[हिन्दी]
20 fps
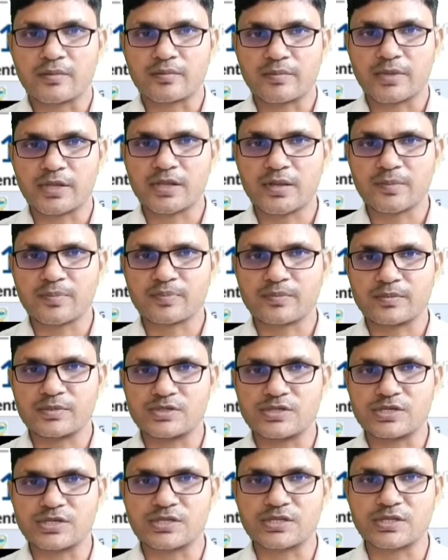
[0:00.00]
मतलब
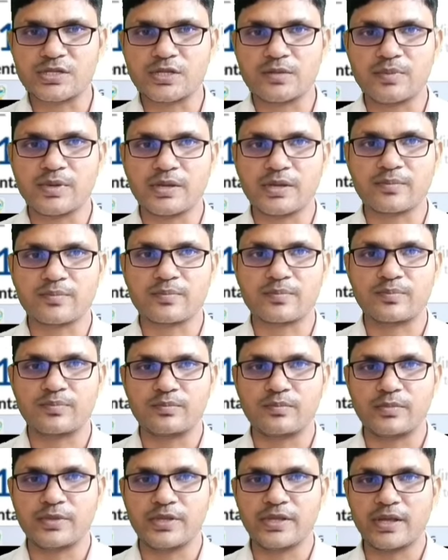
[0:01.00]
जितनी भी
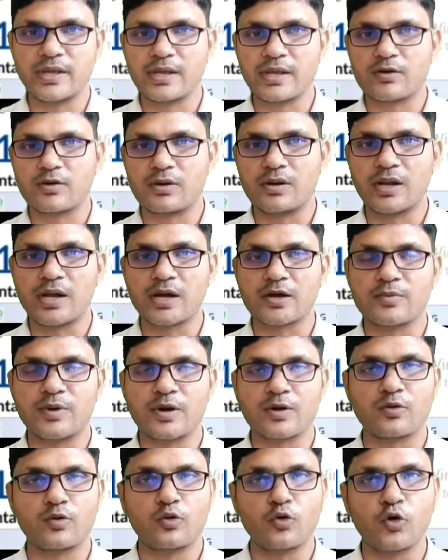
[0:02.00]
ये
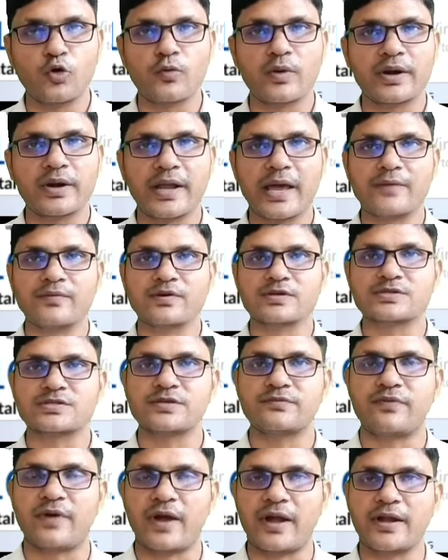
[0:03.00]
लगभग ओवर
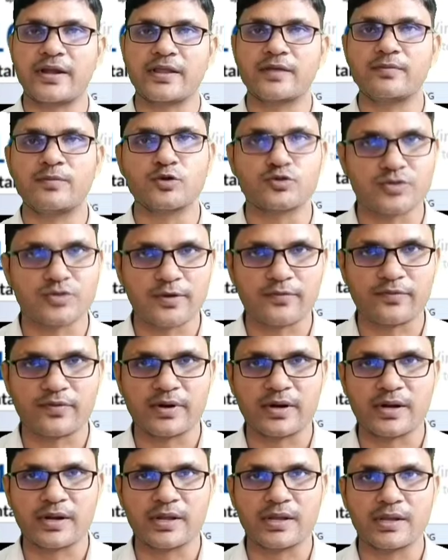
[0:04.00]
डाइवर्सिफाइड ये म्यूचुअल
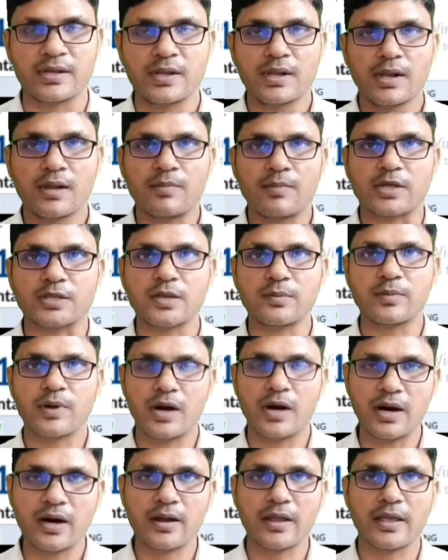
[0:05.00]
फंड है मतलब
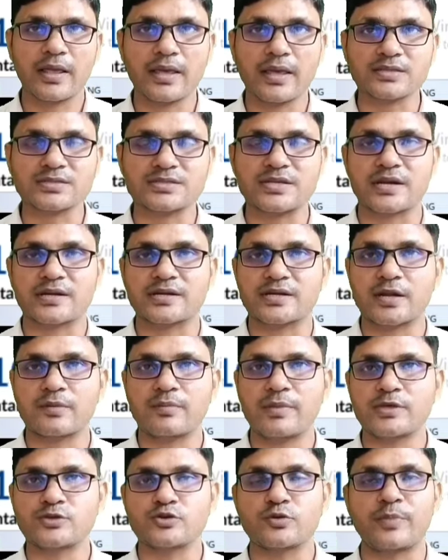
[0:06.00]
हर एक सेक्टर
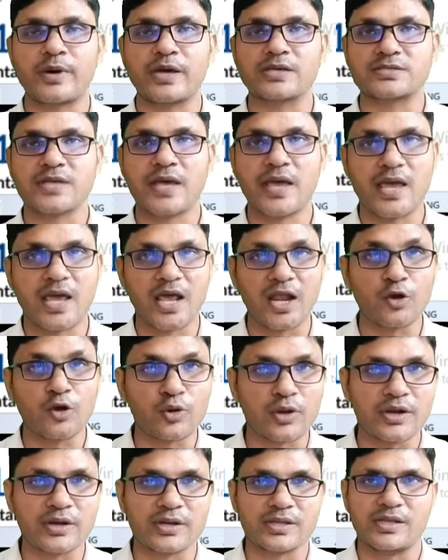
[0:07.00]
में जो पैसा है
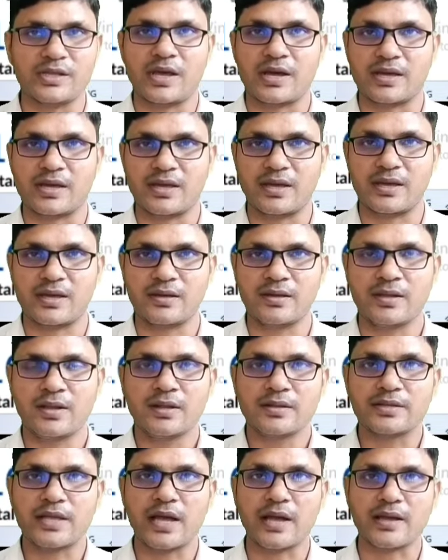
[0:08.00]
एलोकेट किया गया है
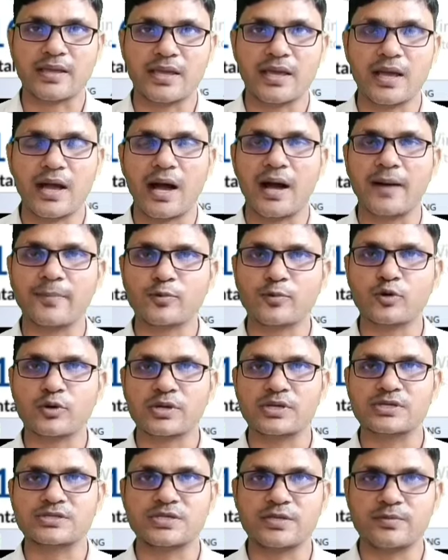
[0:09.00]
ताकि आपको
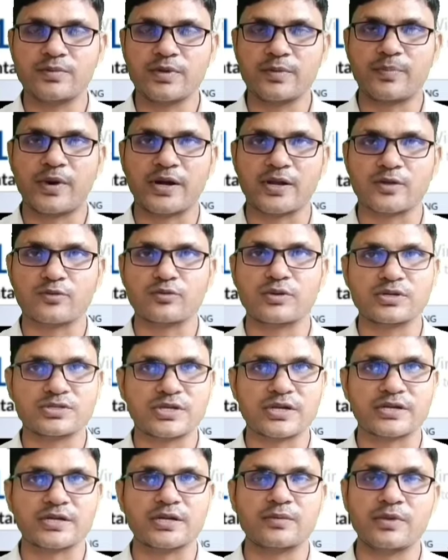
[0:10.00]
किसी भी पर्टिकुलर
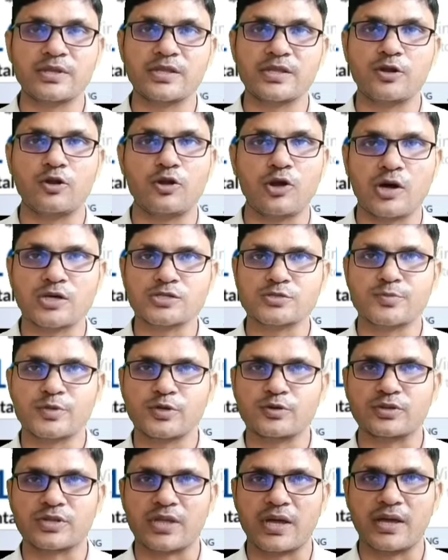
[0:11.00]
सेक्टर में यदि लॉस भी
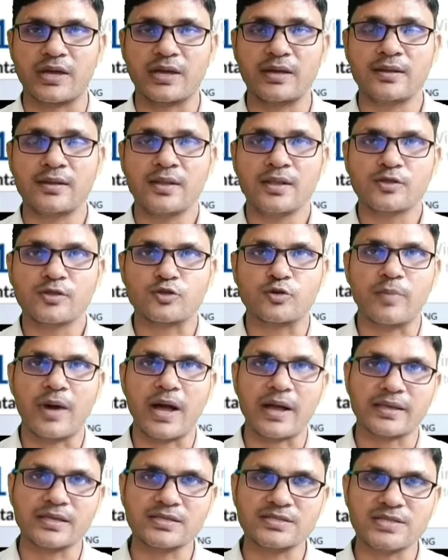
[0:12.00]
होता है तो
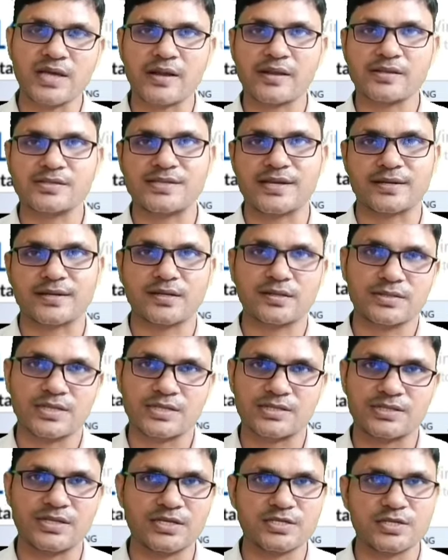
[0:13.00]
बाकी सारे सेक्टर्स
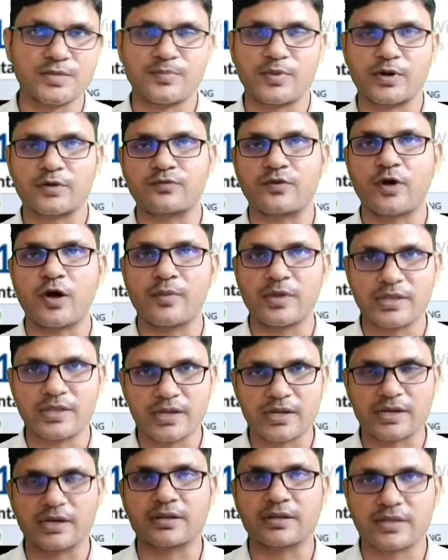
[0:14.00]
अच्छे से परफॉर्म यदि
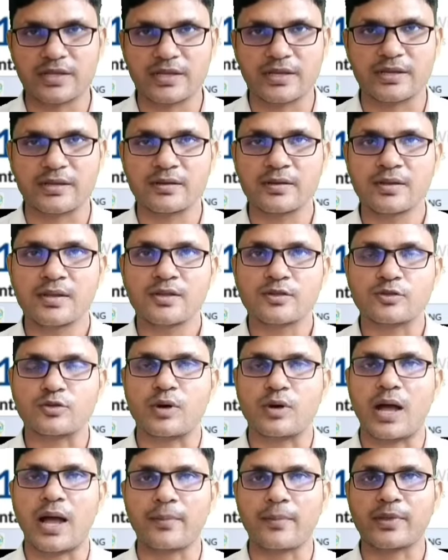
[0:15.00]
करते हैं तो
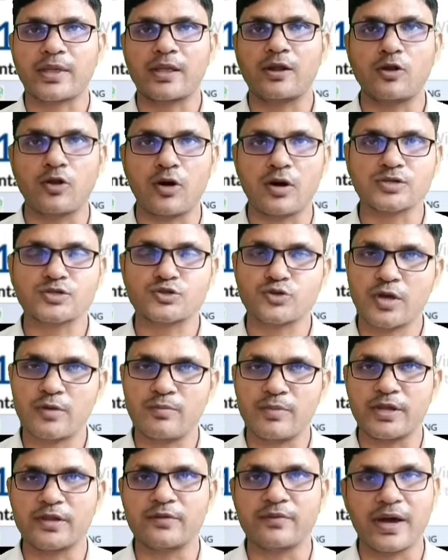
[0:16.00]
आपकी लॉस जो है
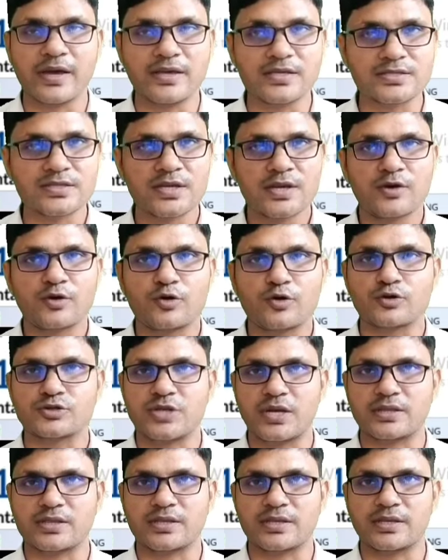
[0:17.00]
मिनिमाइज हो
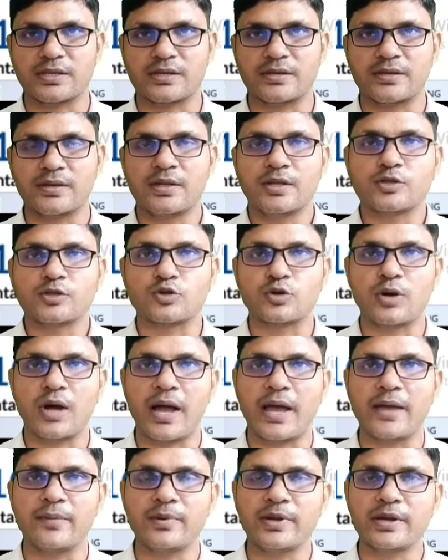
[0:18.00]
जाती है तो
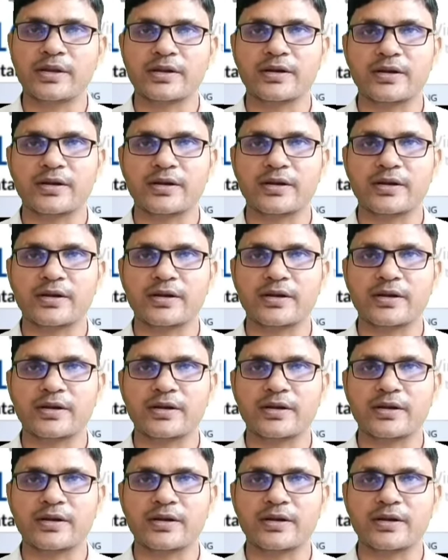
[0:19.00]
हाइब्रिड